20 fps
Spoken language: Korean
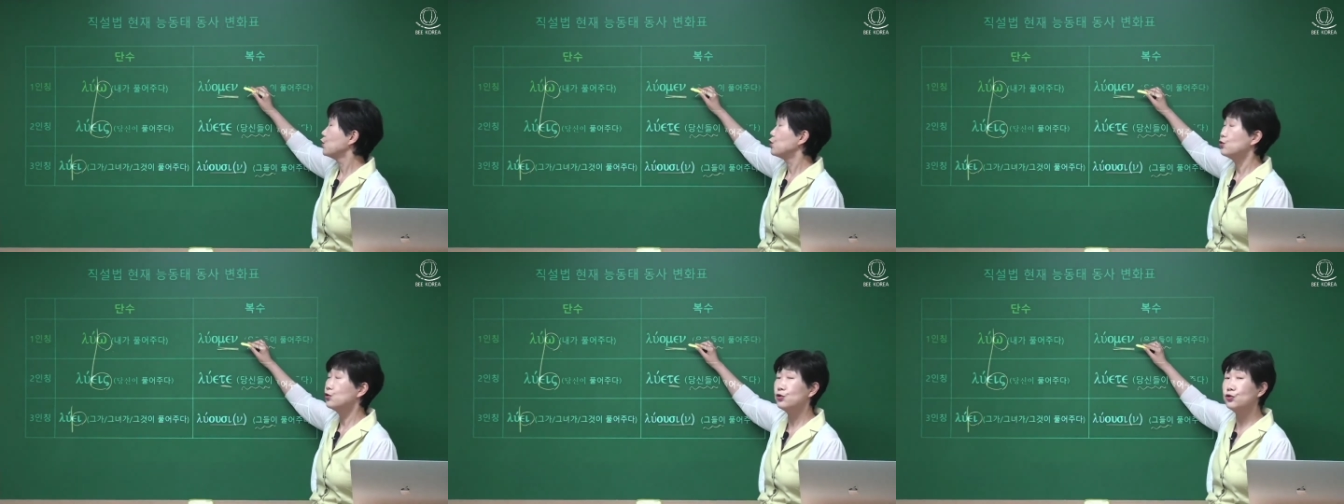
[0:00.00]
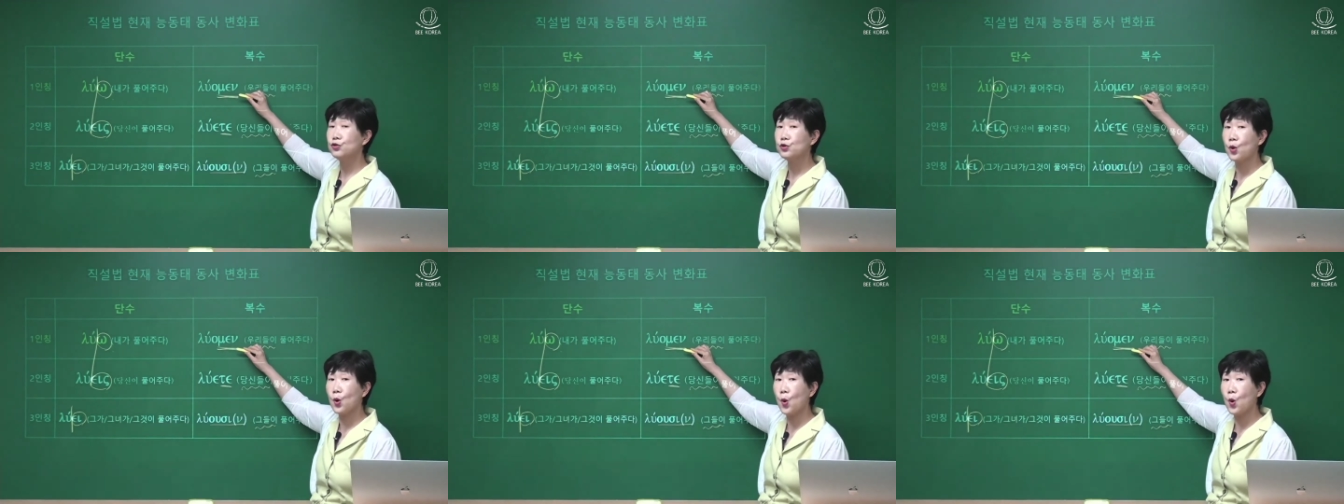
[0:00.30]

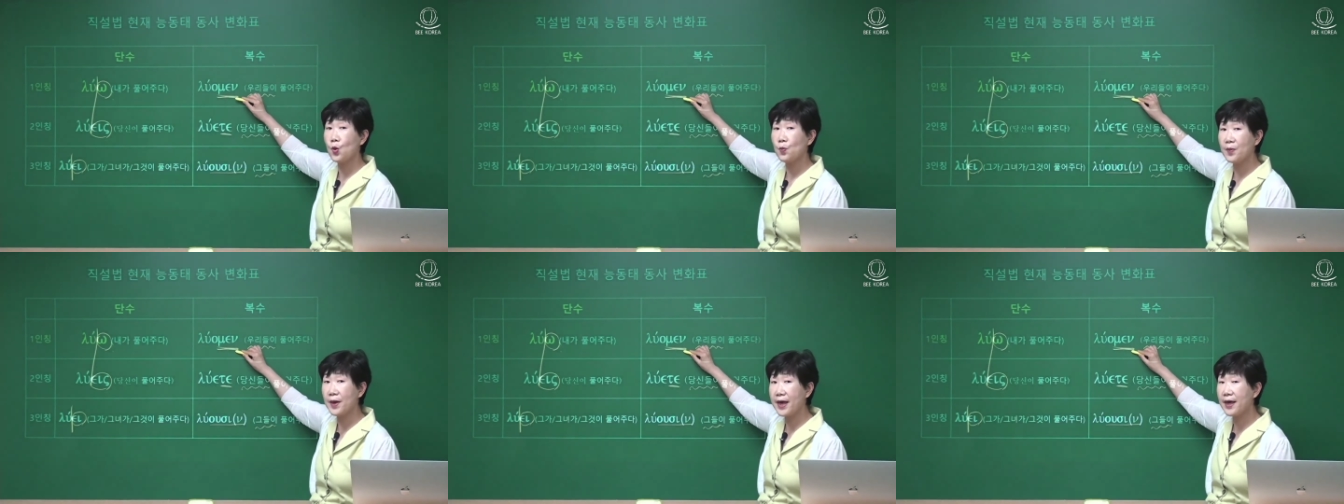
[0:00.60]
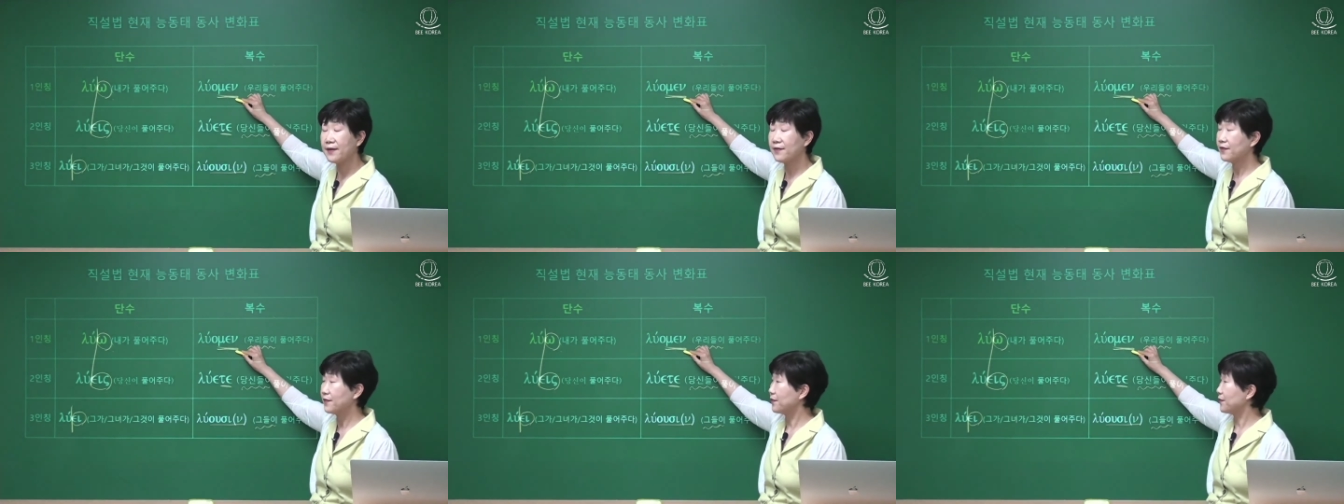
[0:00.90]

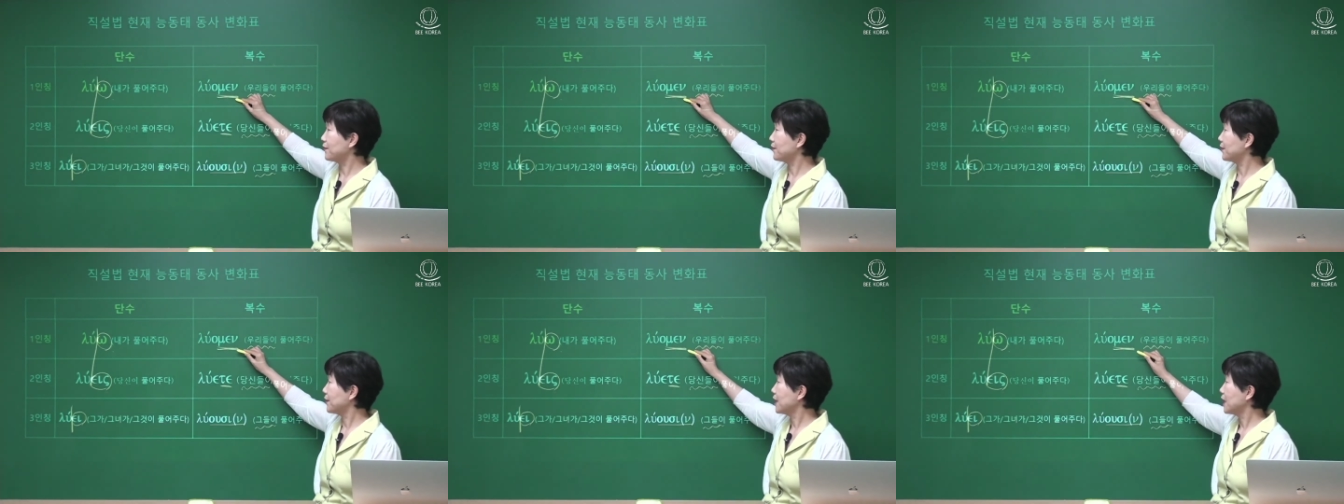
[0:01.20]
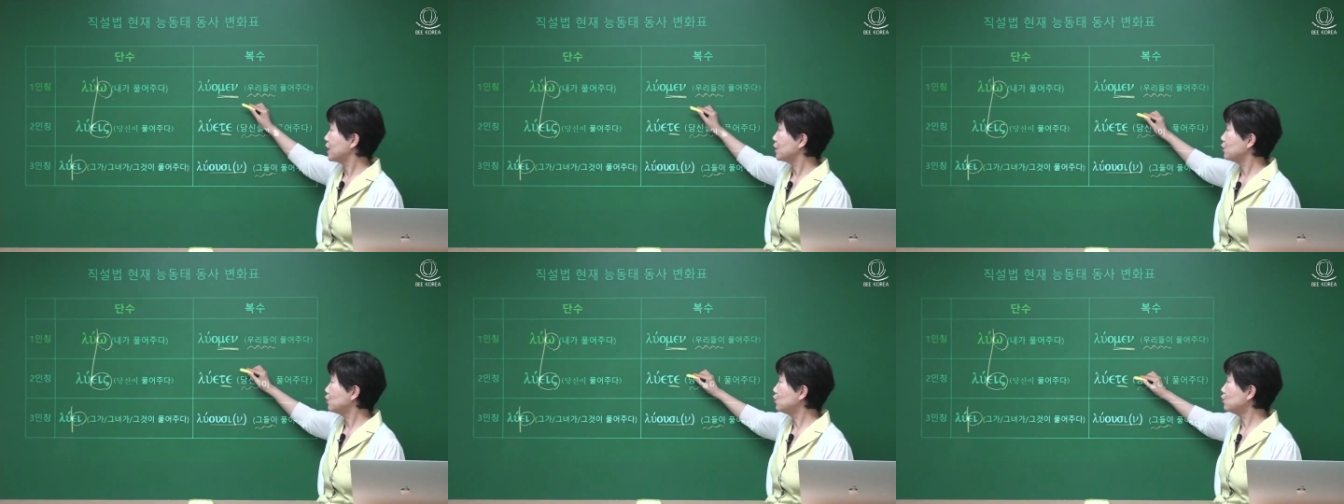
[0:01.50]
루오맨
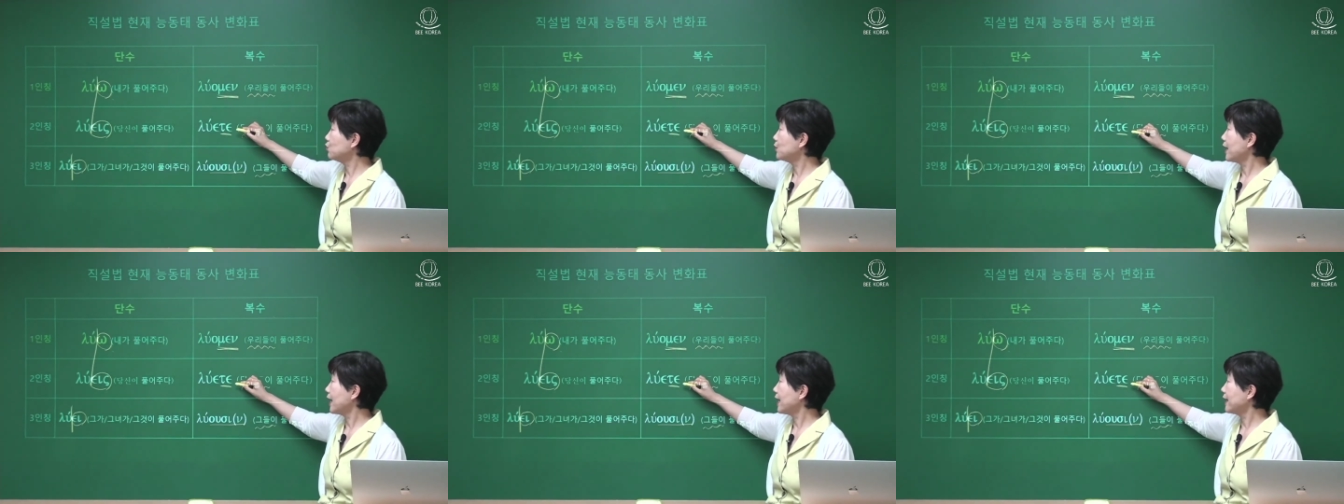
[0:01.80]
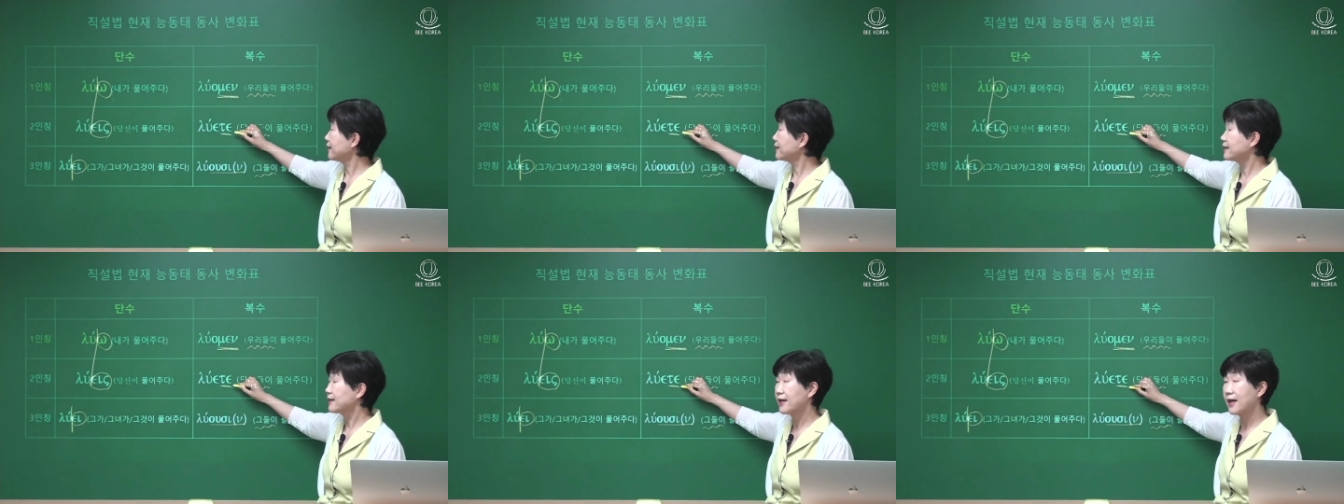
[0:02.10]

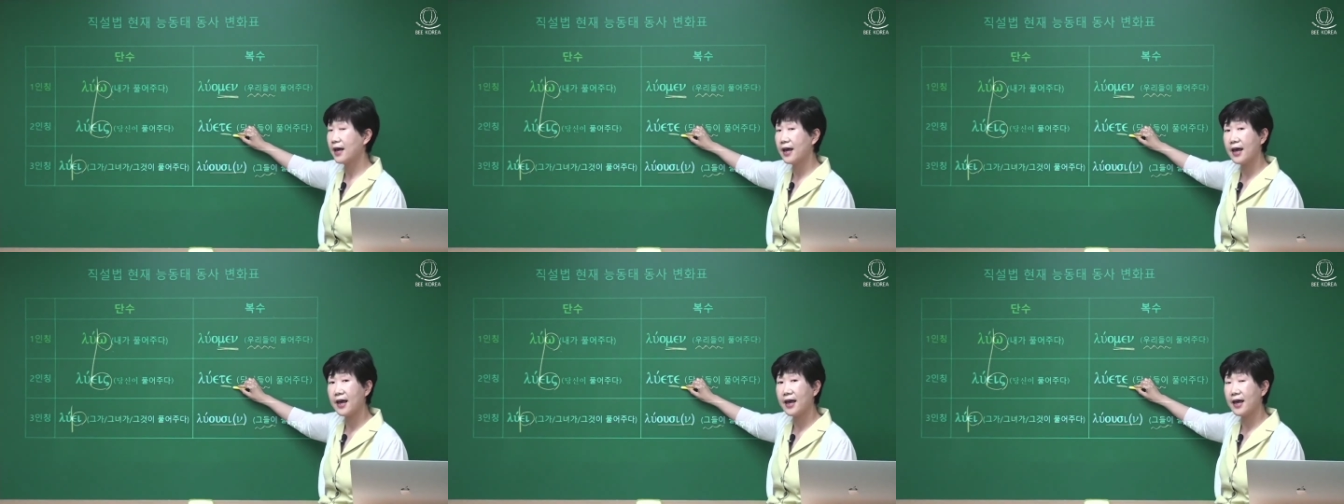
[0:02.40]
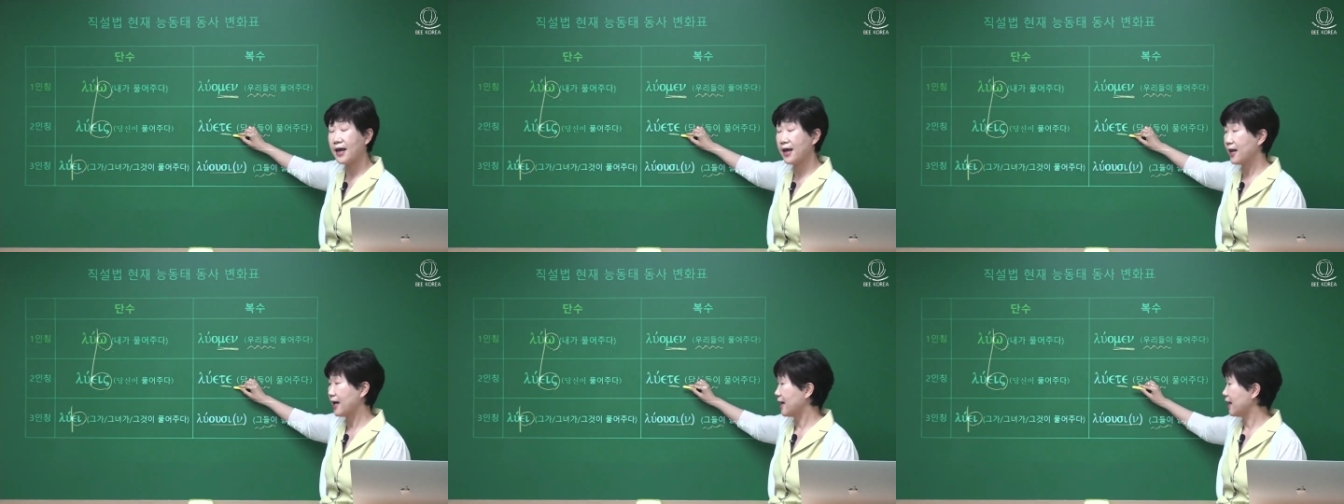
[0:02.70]

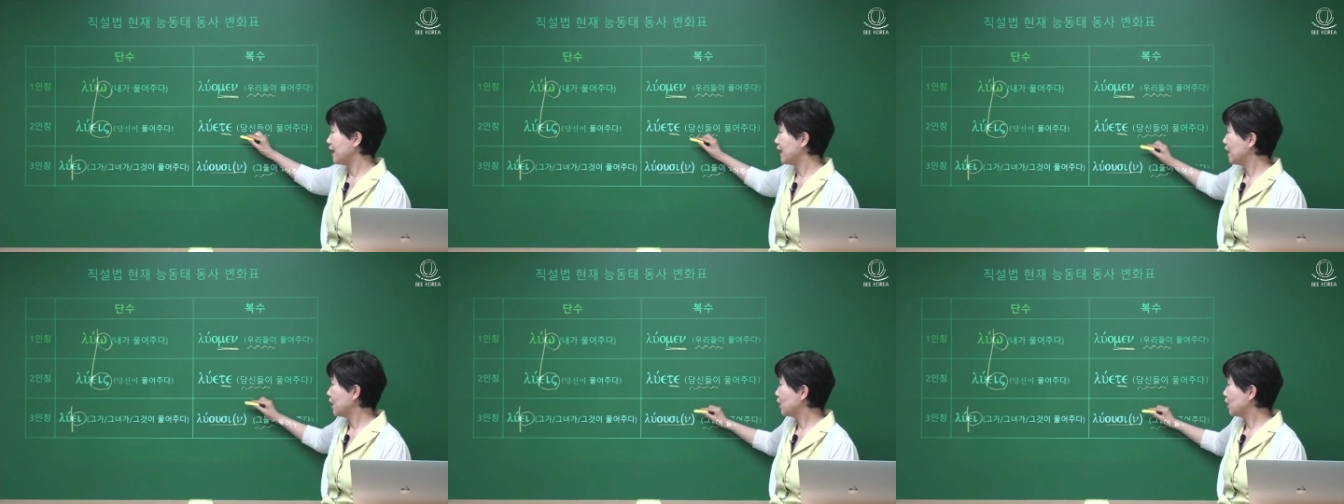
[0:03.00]
루에테